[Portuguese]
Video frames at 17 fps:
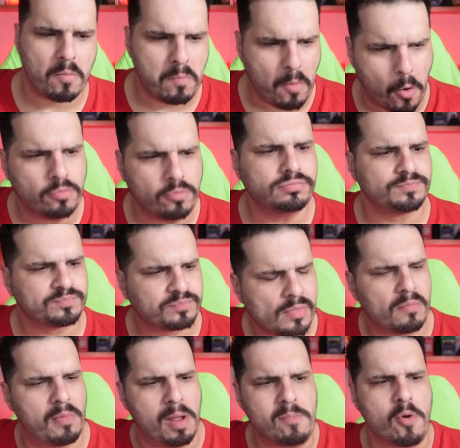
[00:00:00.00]
Bom,
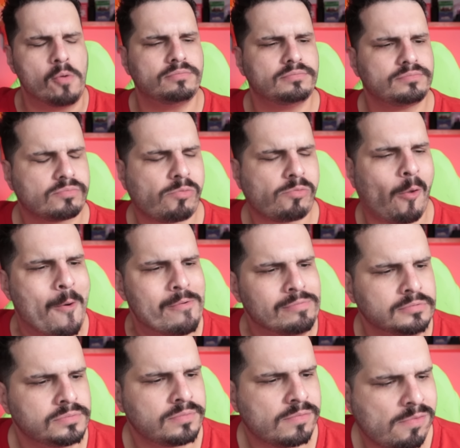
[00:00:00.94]
bem bom.
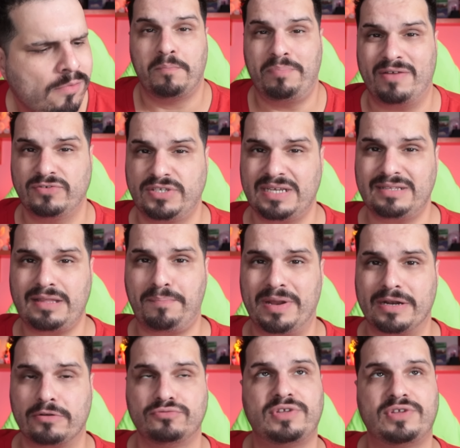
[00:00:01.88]
Para você que tá
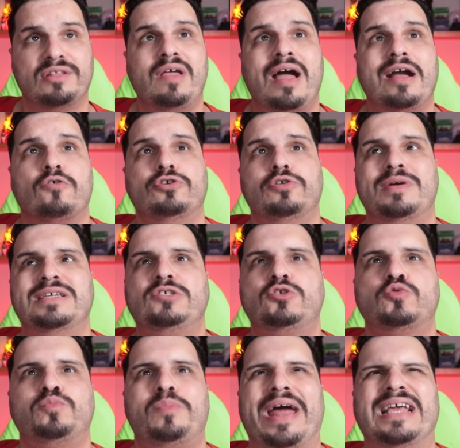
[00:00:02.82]
perguntando, ah, gordo, mas
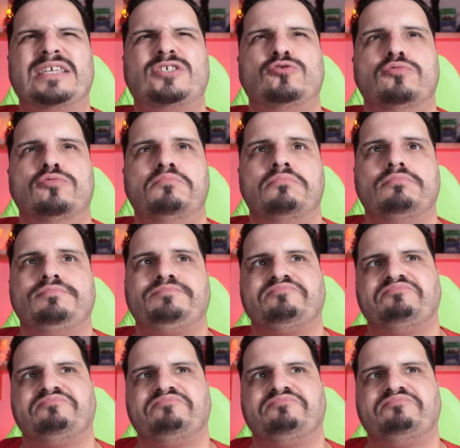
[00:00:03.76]
isso parece um